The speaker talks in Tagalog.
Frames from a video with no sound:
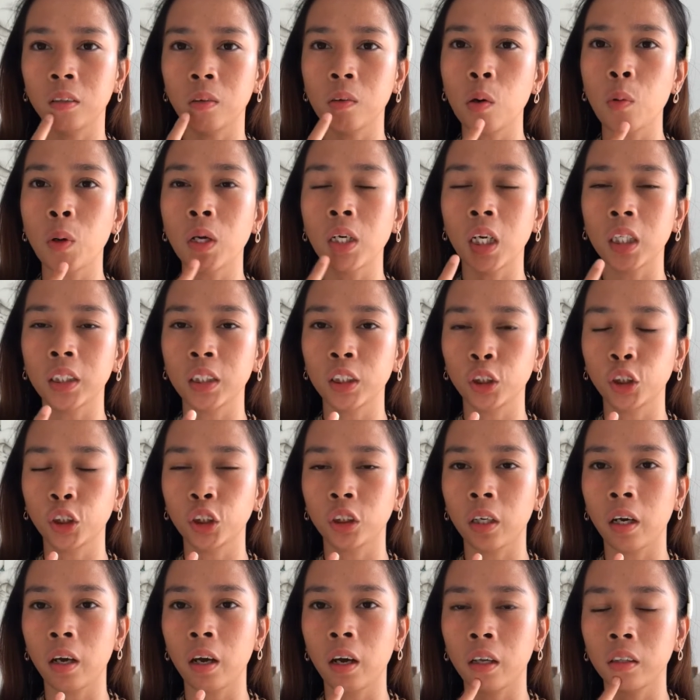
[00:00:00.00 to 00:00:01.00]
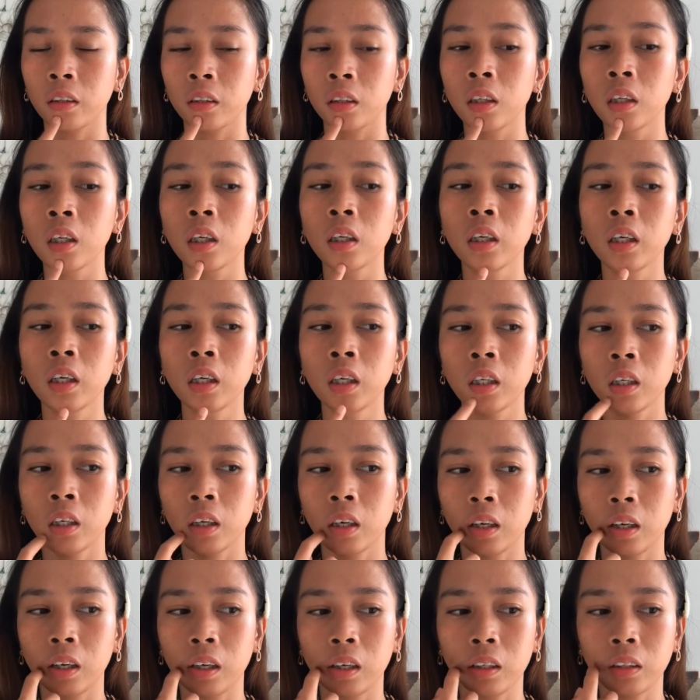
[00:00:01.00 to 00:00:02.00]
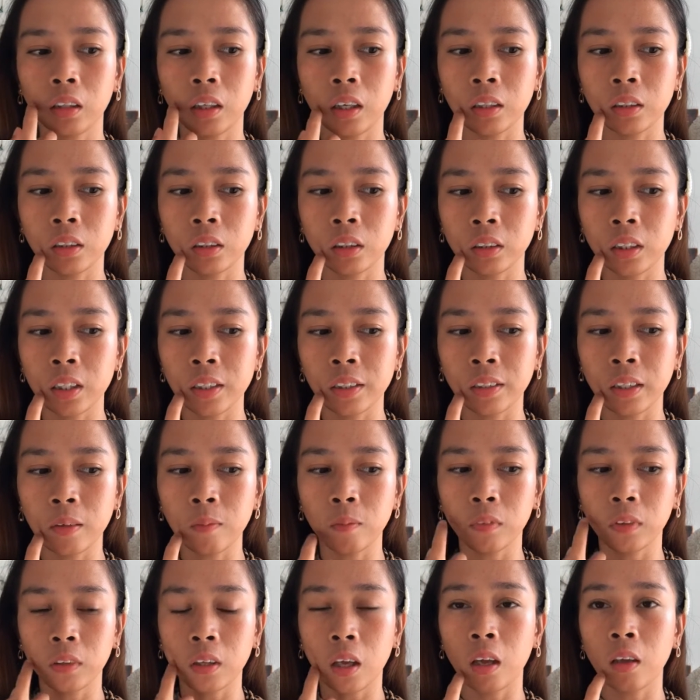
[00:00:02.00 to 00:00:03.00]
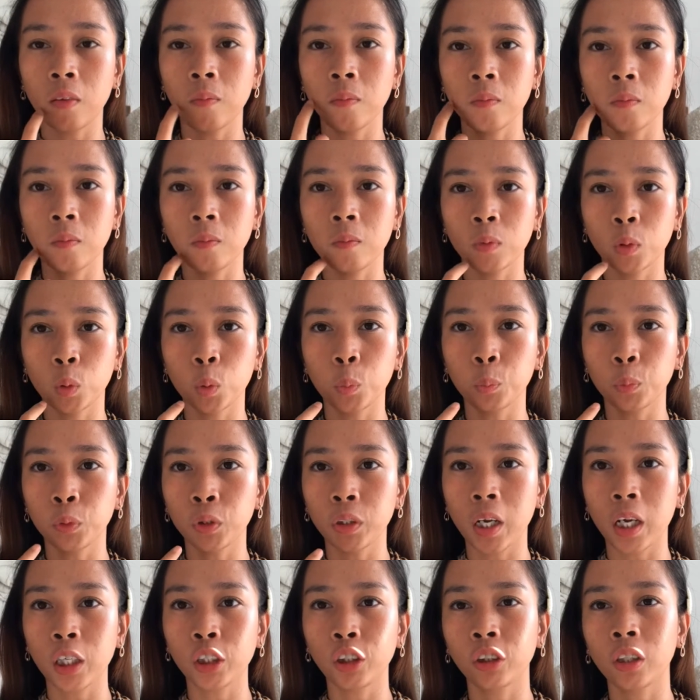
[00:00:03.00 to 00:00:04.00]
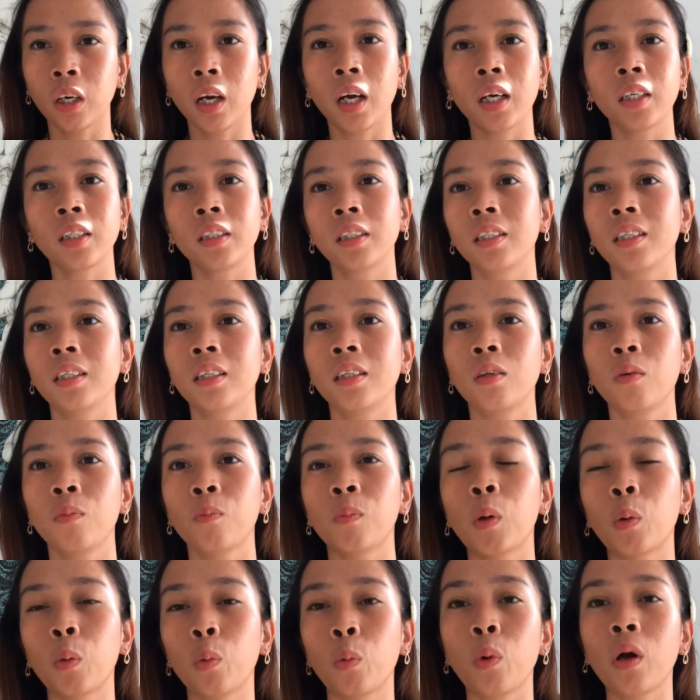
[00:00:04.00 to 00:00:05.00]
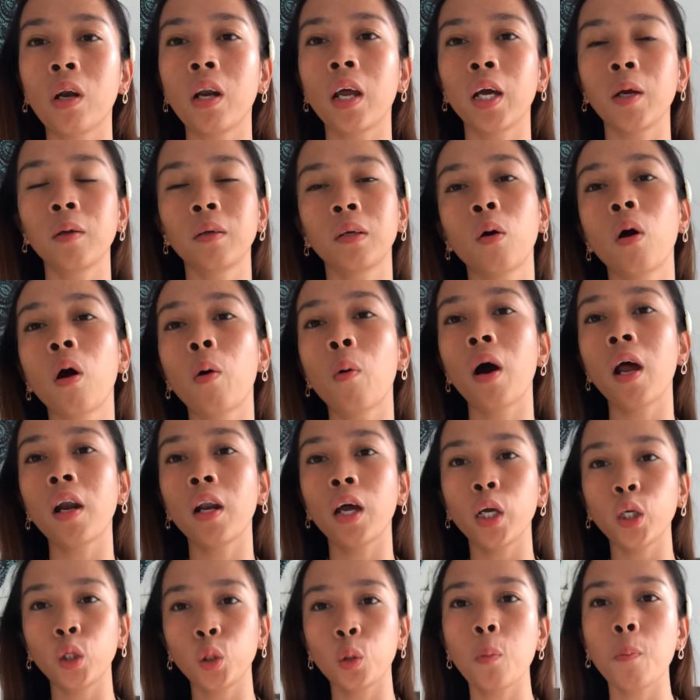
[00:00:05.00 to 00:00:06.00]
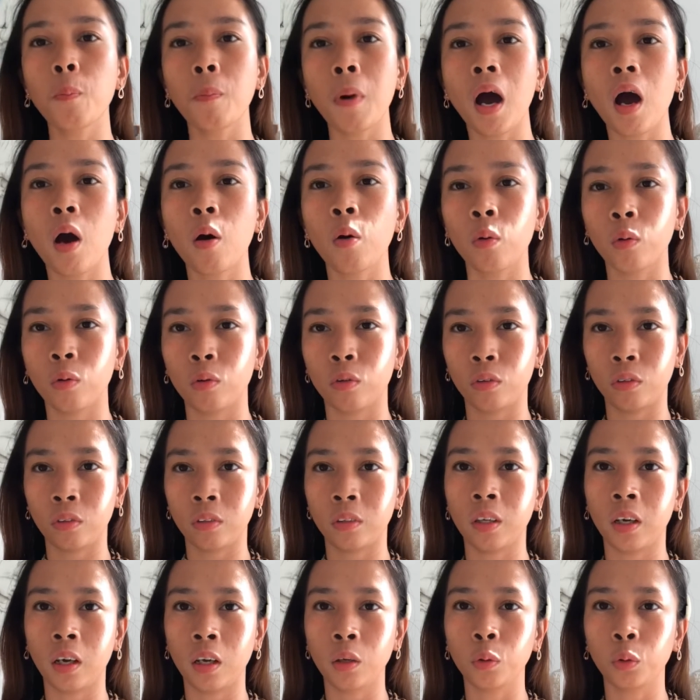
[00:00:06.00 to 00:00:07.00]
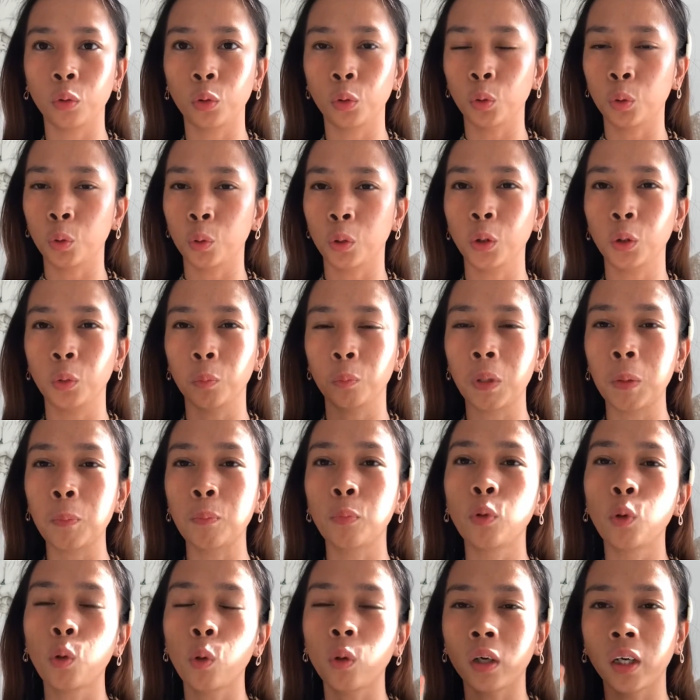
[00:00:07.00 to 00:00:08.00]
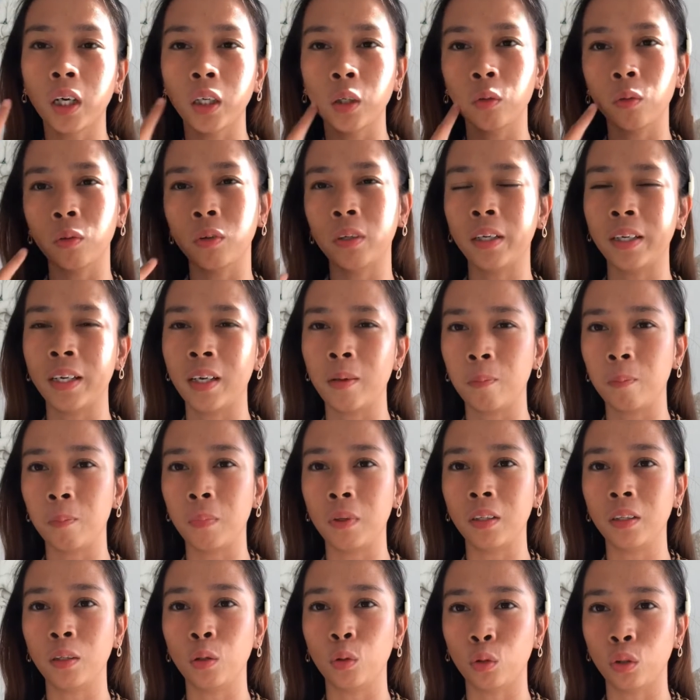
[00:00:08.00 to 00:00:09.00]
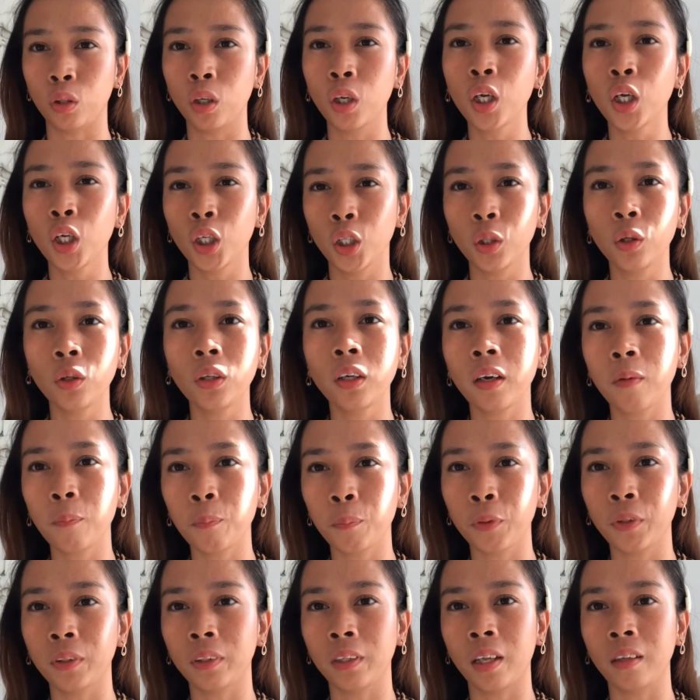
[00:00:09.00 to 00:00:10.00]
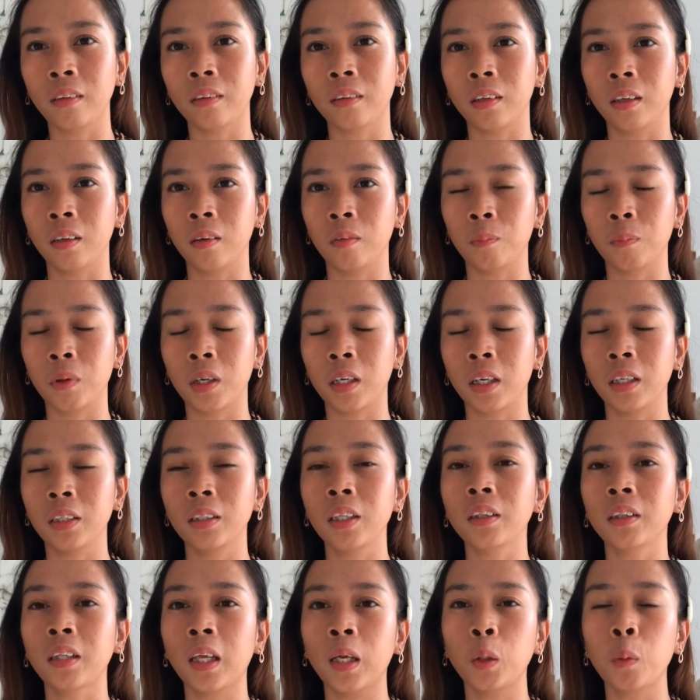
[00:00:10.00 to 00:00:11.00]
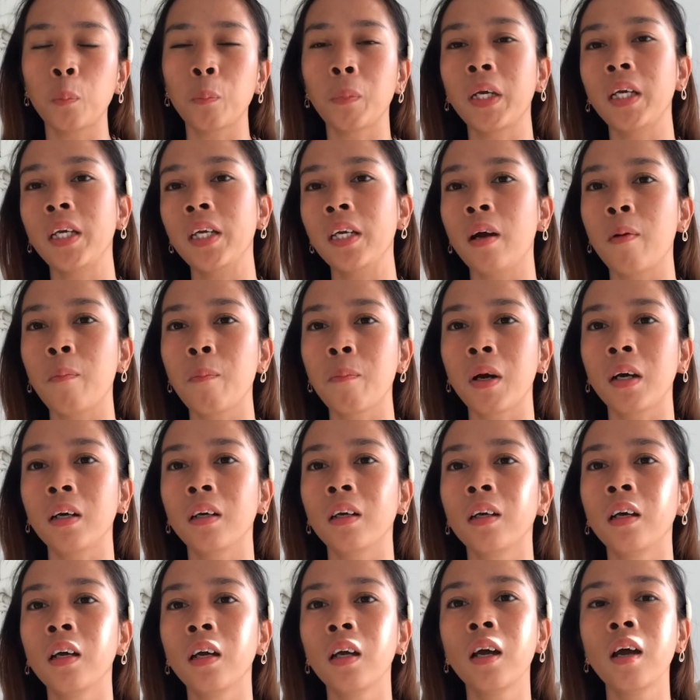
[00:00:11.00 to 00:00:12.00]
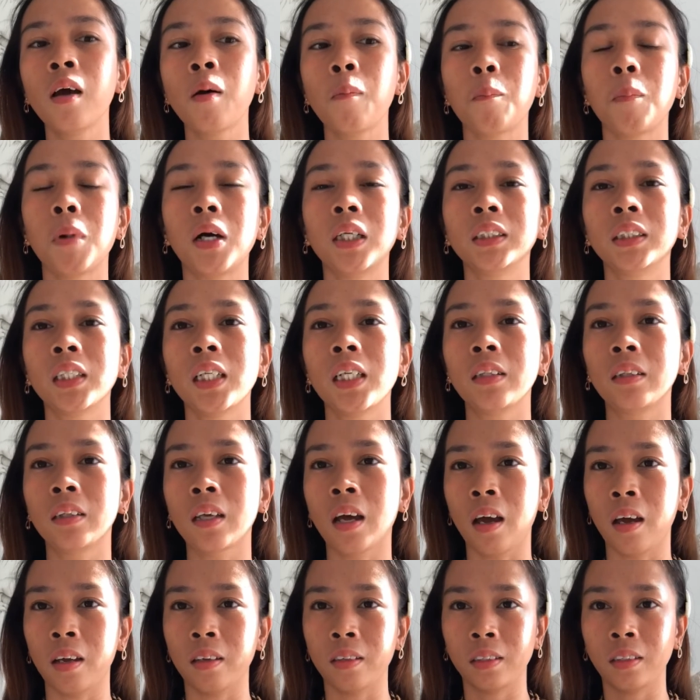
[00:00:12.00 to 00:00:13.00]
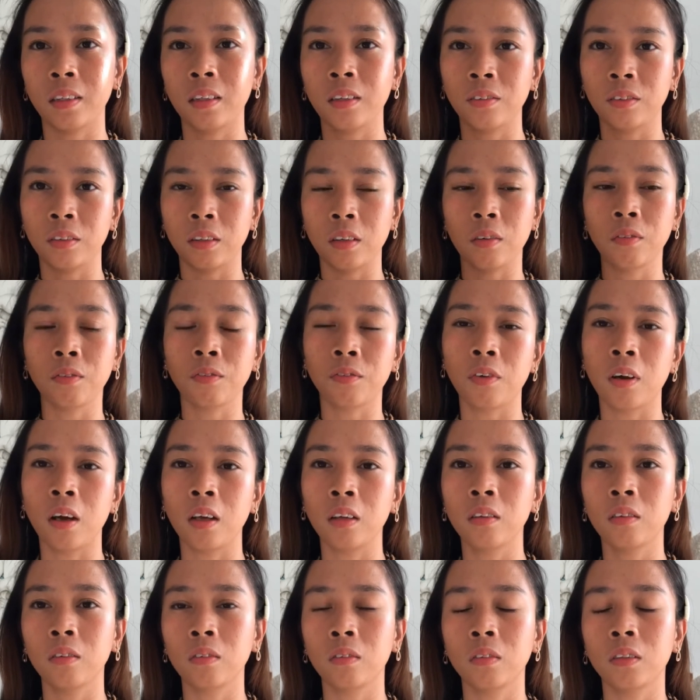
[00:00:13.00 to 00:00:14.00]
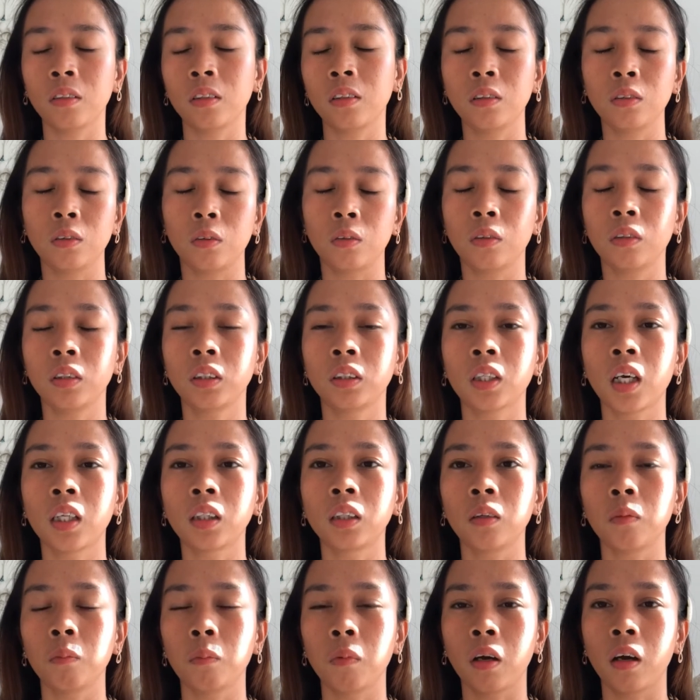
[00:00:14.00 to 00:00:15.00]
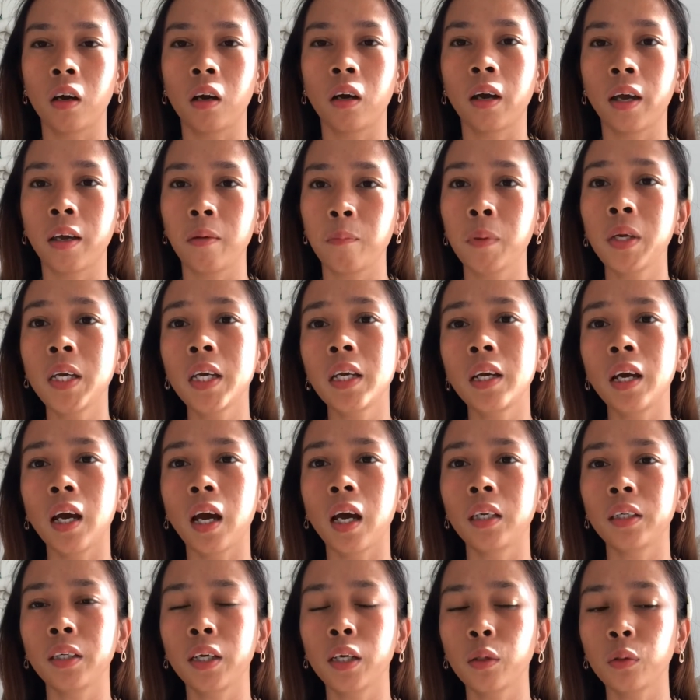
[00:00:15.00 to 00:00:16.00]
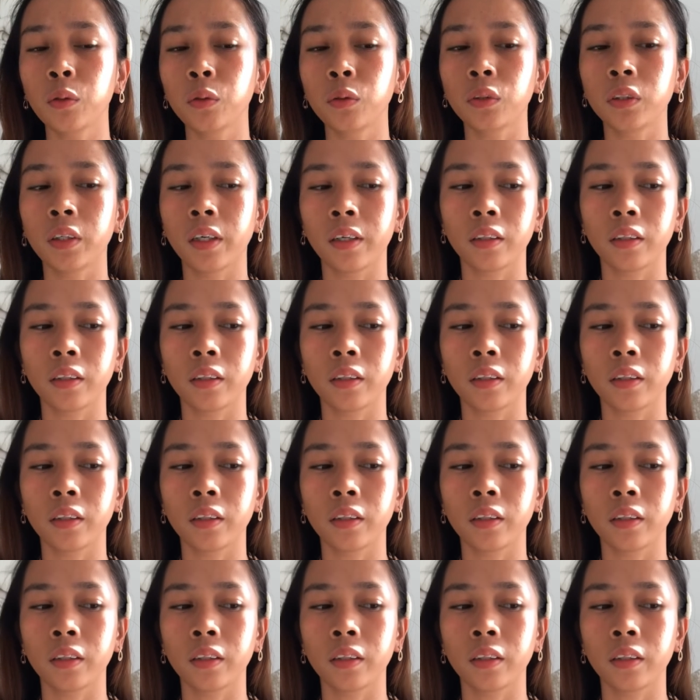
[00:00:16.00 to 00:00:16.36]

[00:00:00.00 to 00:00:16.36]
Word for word: Nawawala din siya at at at the same time, super na siya kasi wala, nawawala yung baho na ano nyo. May bulok kayo ng ngipin yun. Yun ang importante para hindi tayo mahiyang mag magsalita in, front of, you know, sa ating mga kaibigan, ganun.